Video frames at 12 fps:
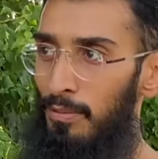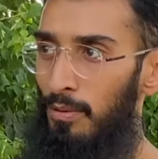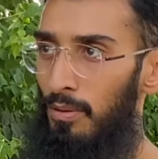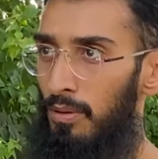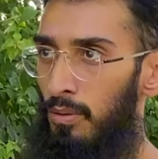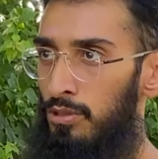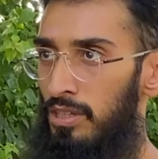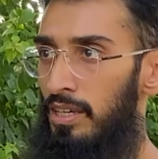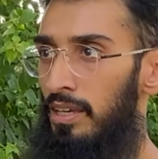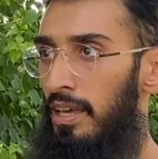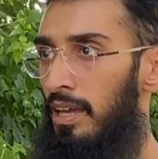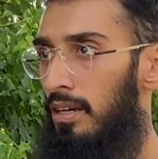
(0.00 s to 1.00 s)
जब
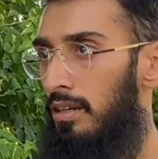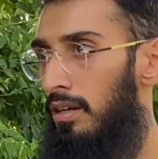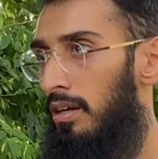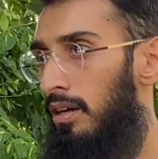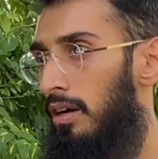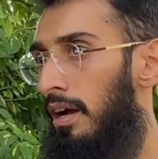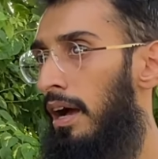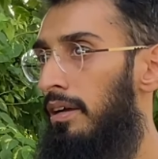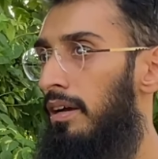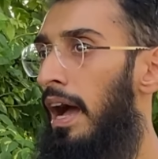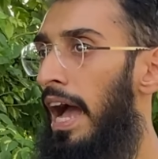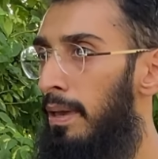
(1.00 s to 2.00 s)
उसकी एक
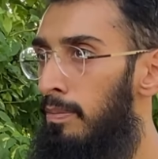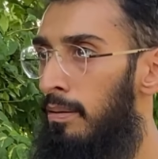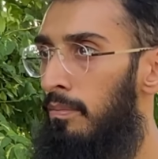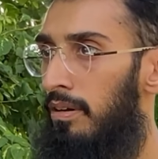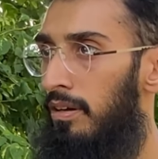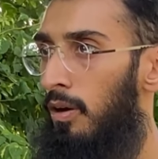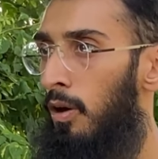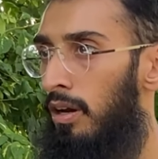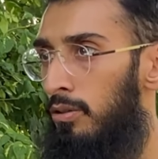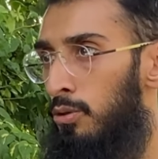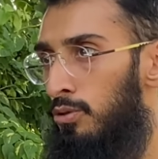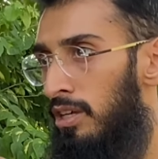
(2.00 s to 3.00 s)
हाई uh, बीम
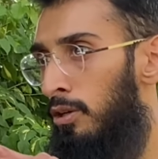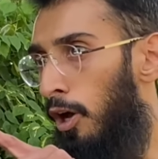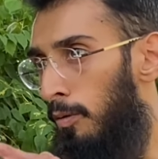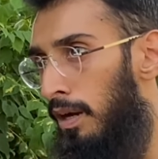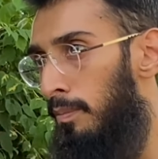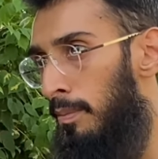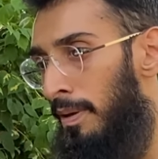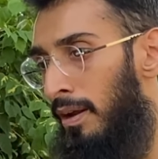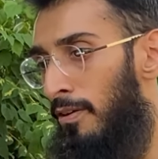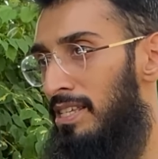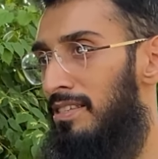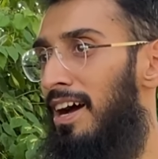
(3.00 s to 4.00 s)
और जो उसकी नॉर्मल बीम है
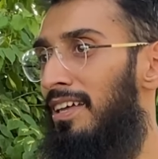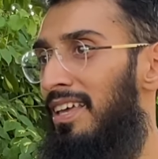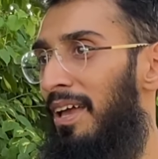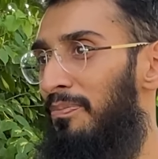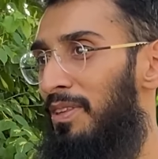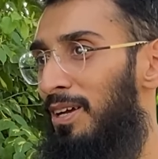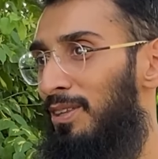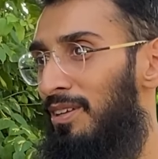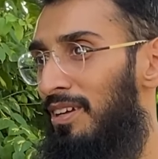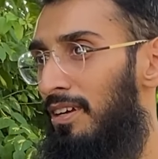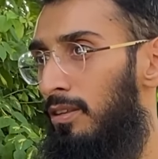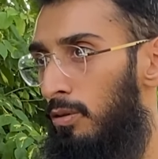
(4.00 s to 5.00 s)
ना वैसे साथ हैं
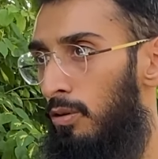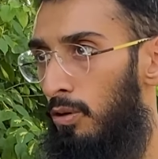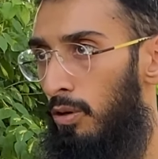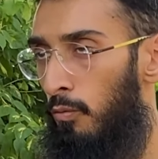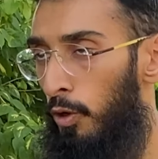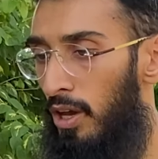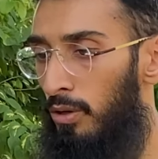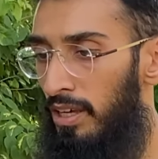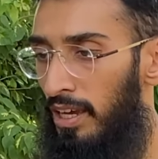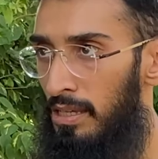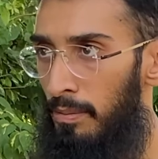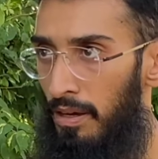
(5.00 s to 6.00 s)
तो वो क्या
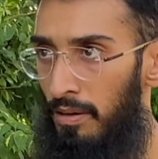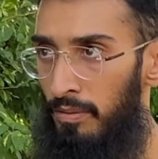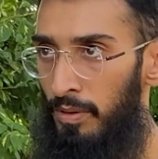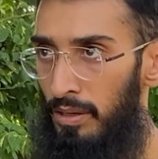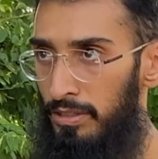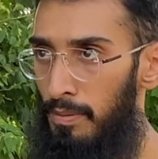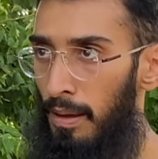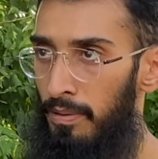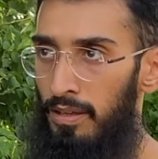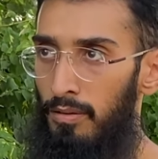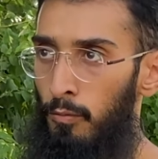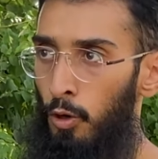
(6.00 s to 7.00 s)
होता है कि जब मतलब जब
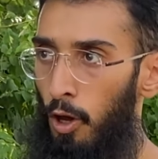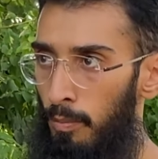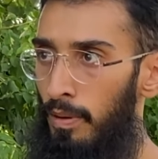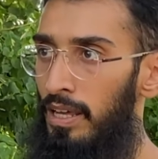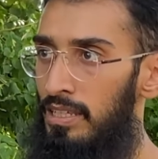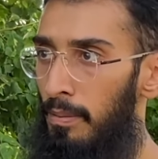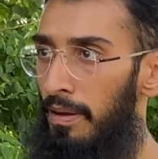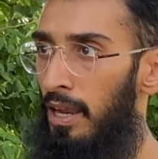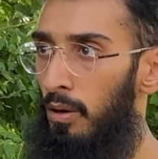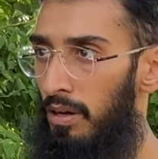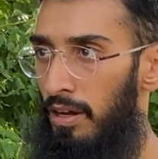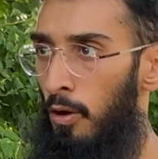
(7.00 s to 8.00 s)
आपने वो नॉर्मली
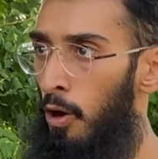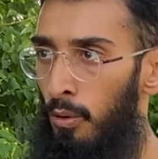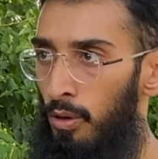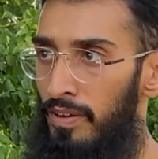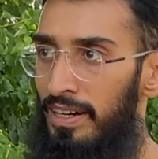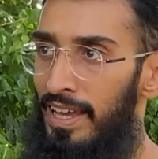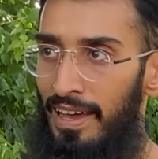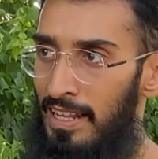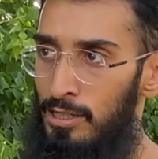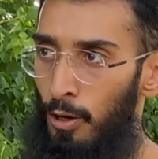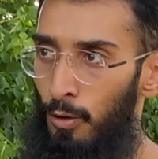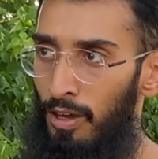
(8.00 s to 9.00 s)
जब ऑन हुई है डी
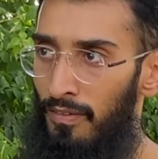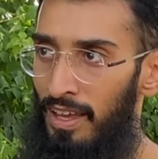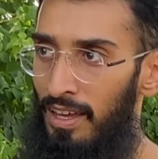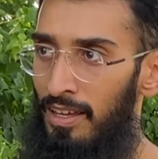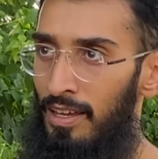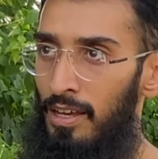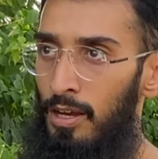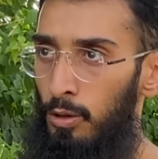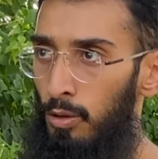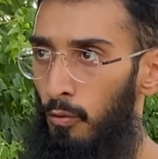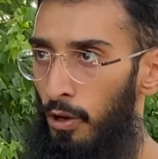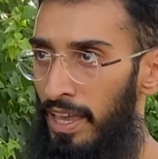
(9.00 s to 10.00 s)
आर ऑन हुए हैं
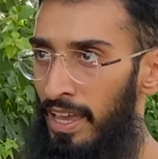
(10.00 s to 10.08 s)
तो वो